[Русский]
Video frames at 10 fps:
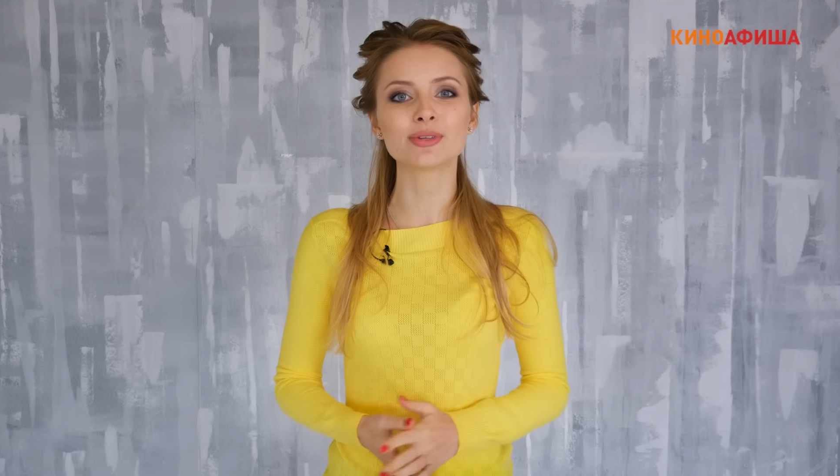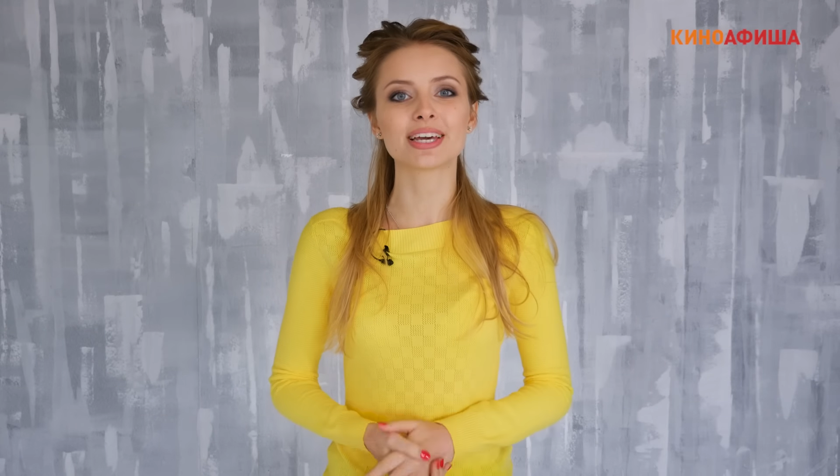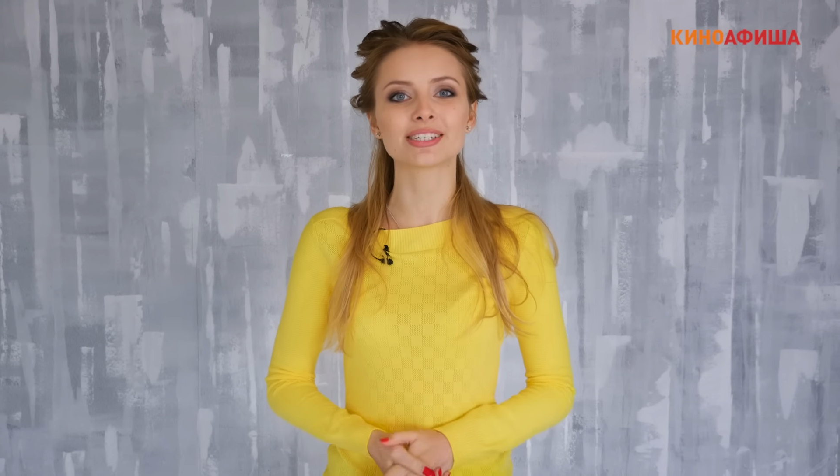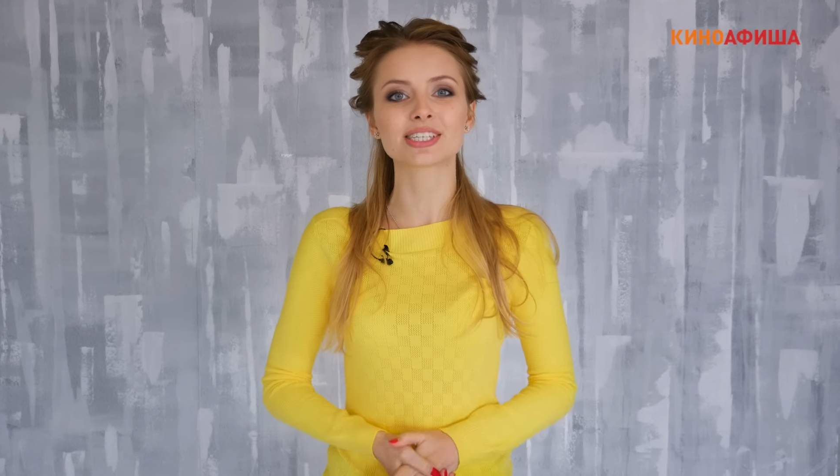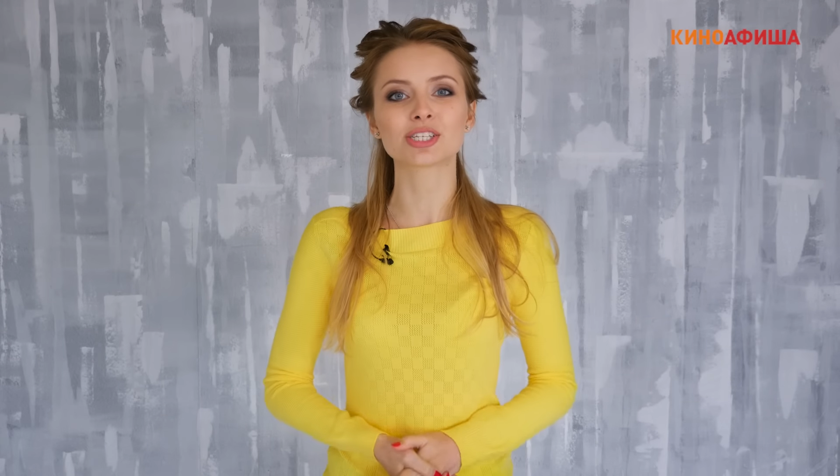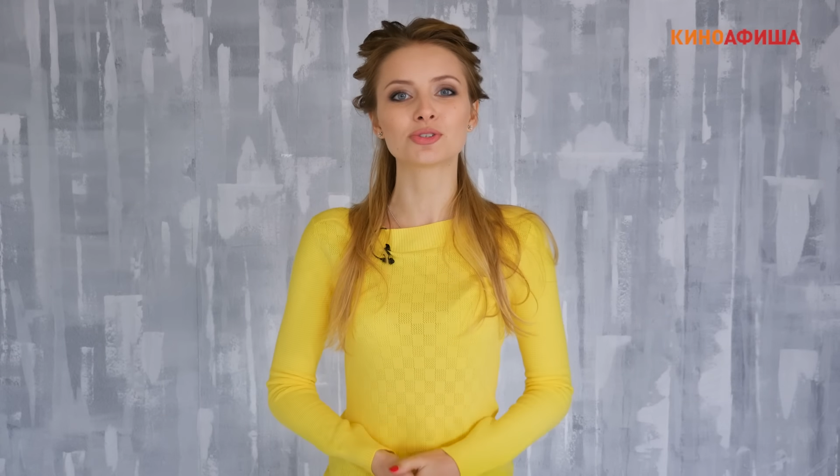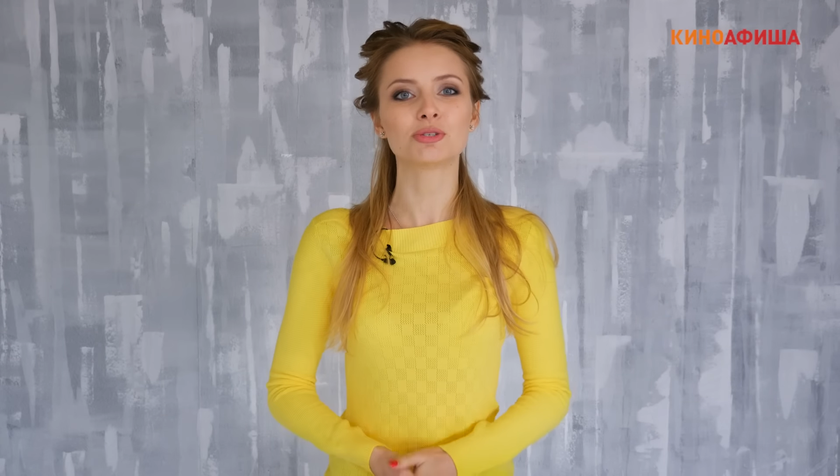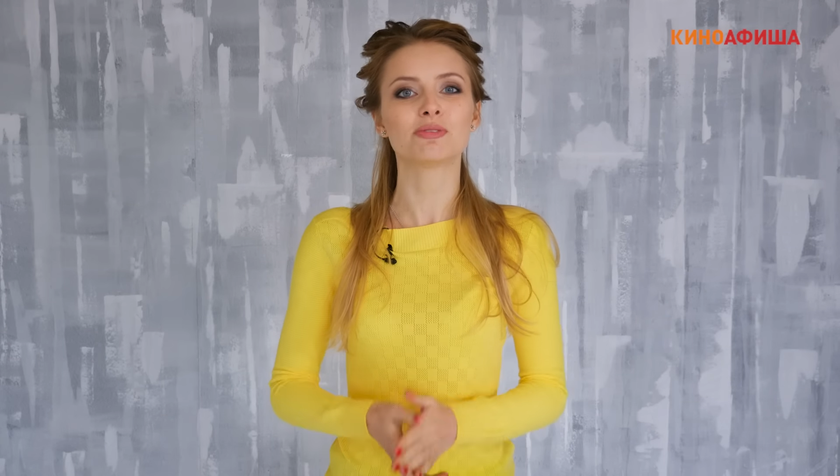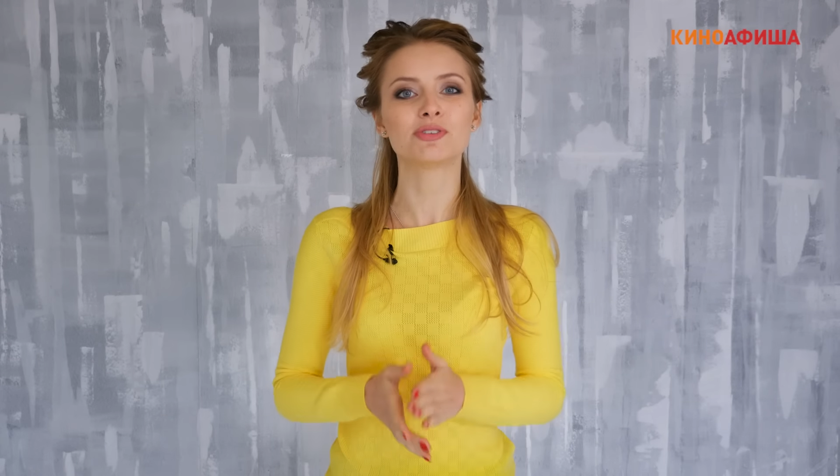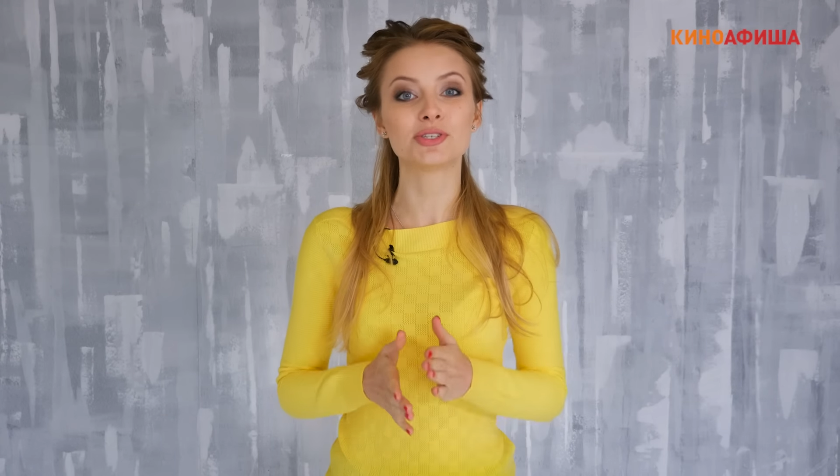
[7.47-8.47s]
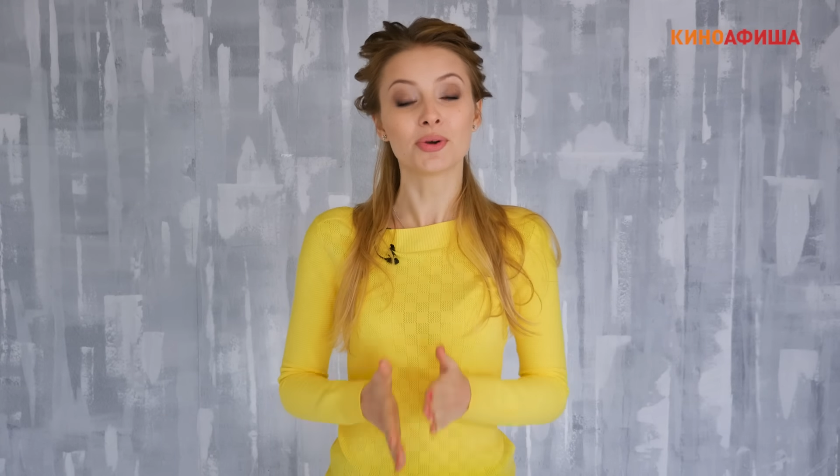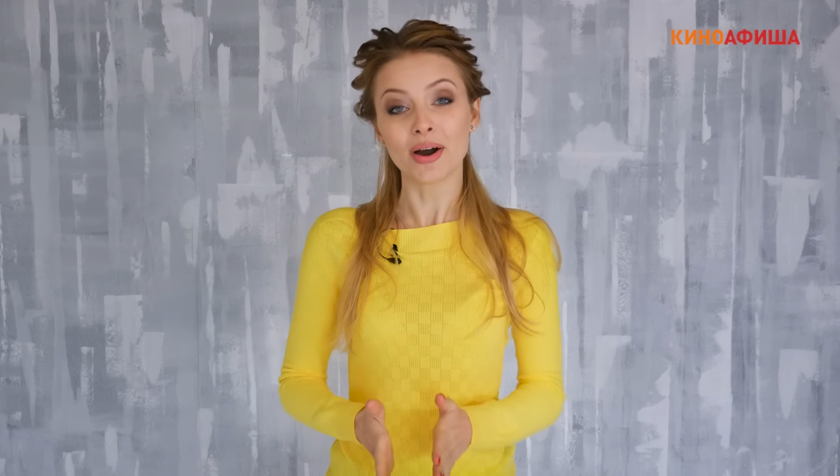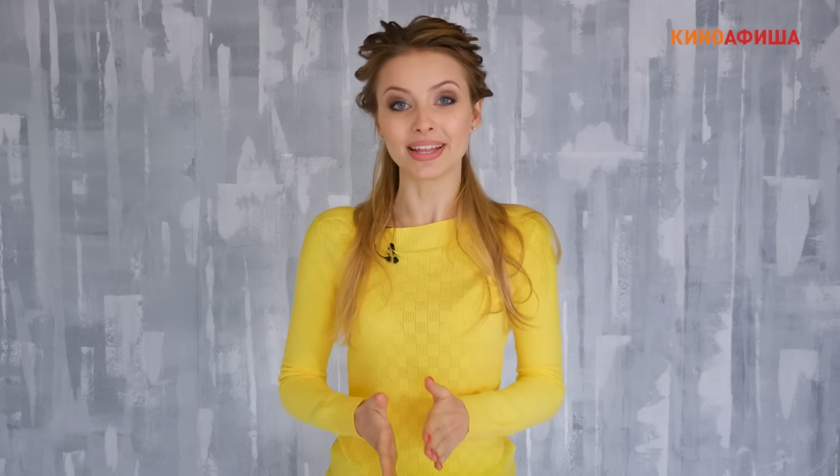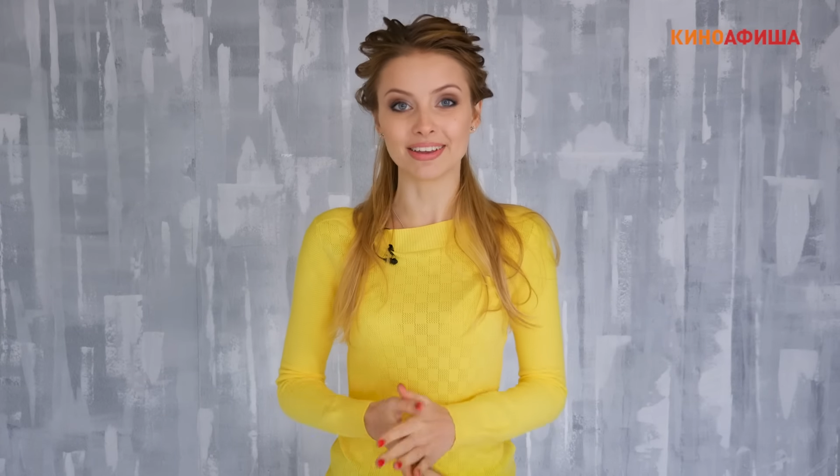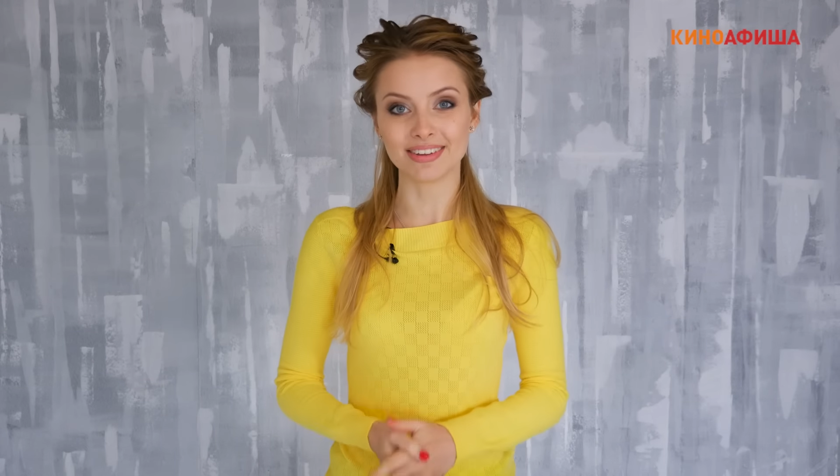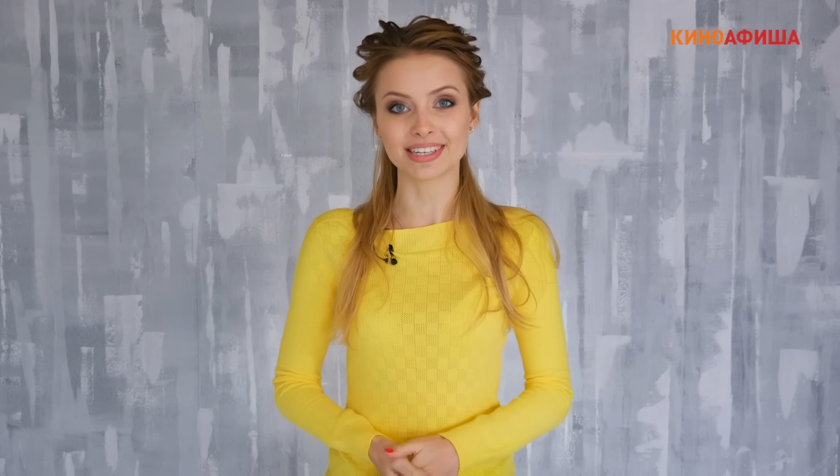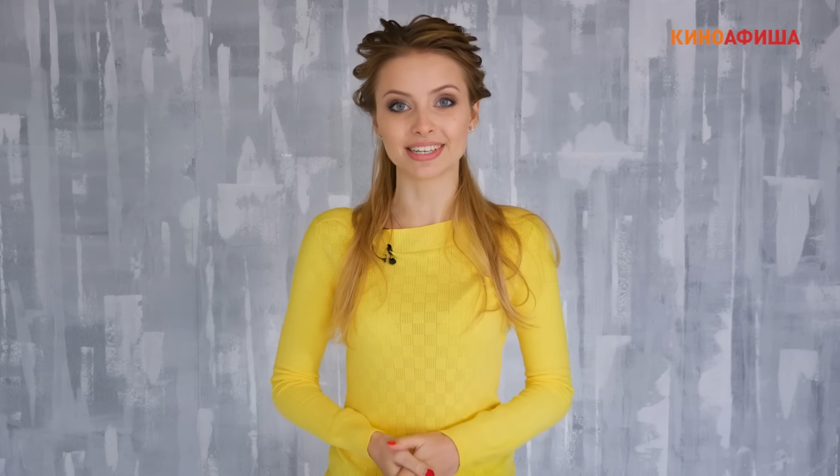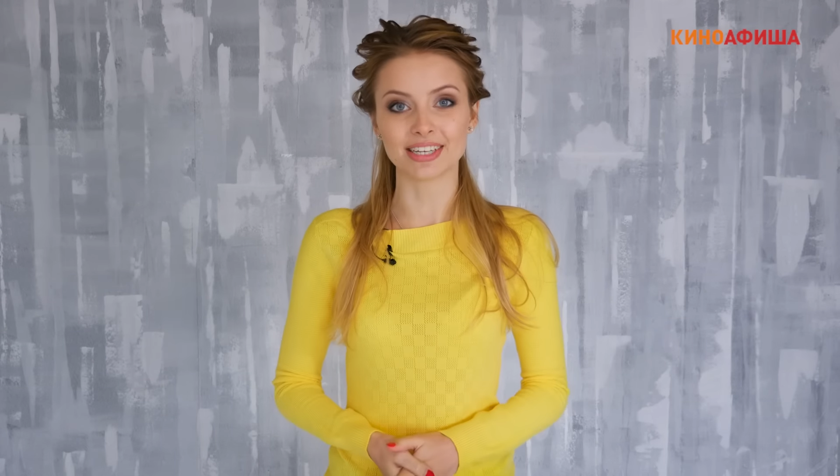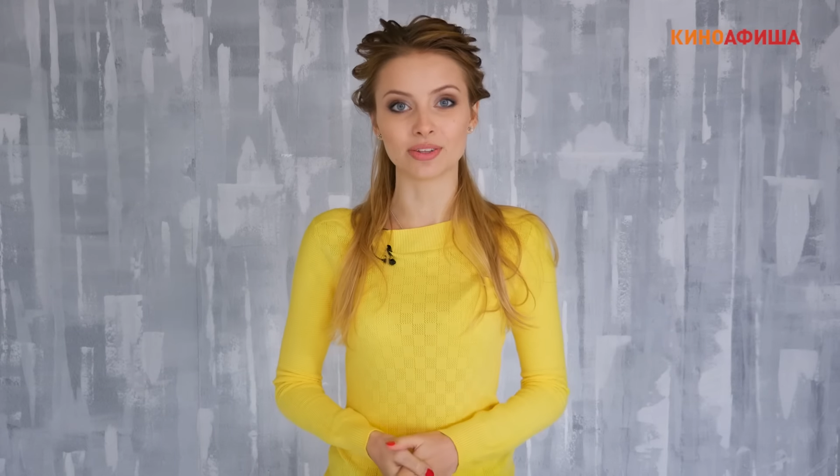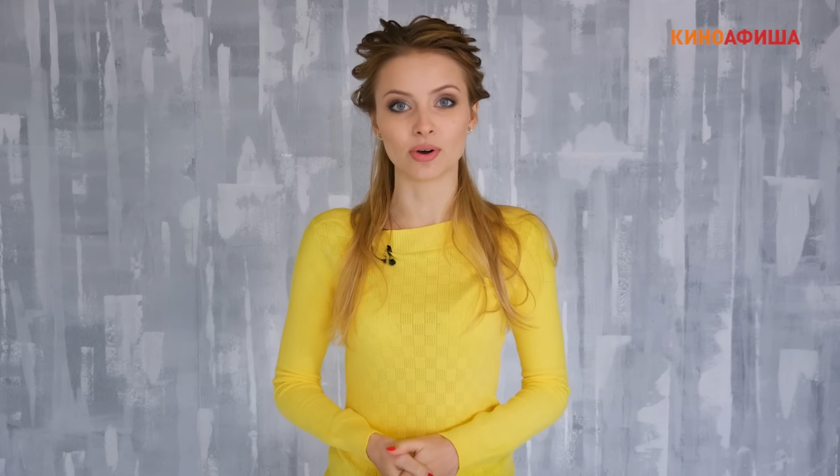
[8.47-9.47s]
я расскажу тебе все о новинках
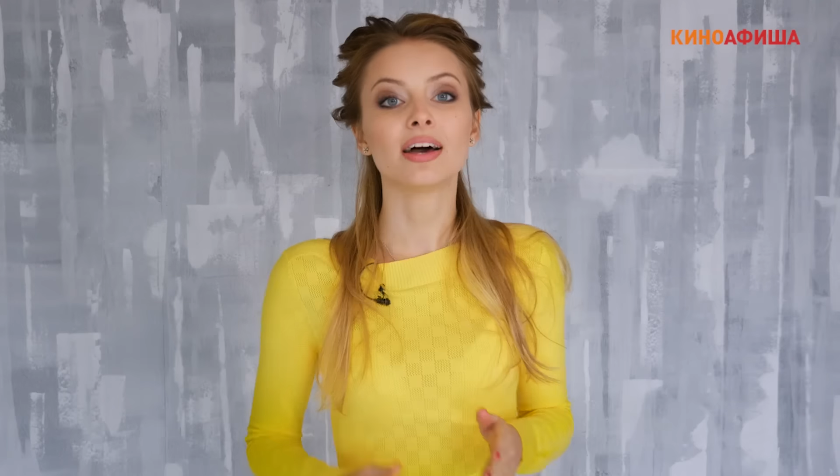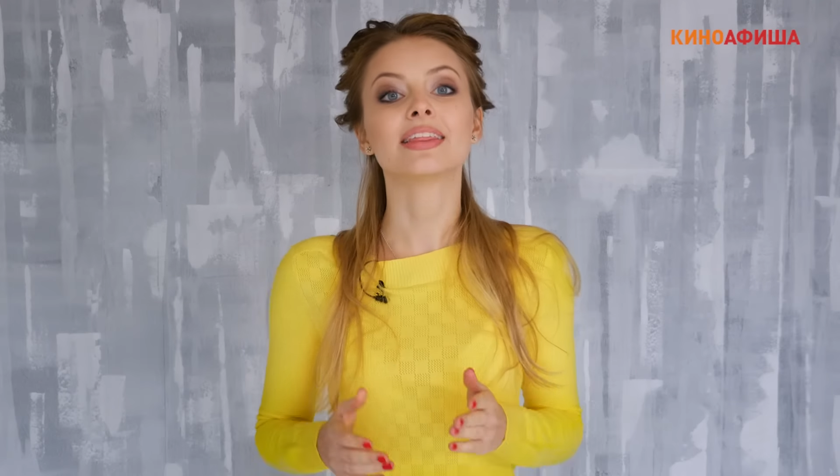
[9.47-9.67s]
кино.